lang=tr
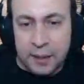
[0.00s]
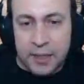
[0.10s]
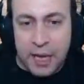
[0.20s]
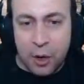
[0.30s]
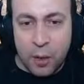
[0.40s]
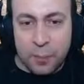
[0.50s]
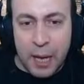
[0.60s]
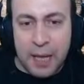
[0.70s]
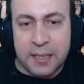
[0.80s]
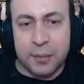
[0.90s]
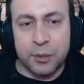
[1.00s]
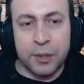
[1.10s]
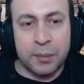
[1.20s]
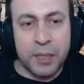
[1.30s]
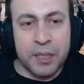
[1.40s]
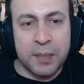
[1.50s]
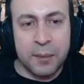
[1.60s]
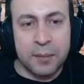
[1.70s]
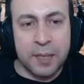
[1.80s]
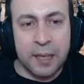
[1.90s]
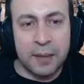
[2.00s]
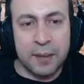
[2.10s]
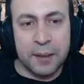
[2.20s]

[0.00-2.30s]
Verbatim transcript: Sen hop oh, ağzını bunu kım yetişemedim sana.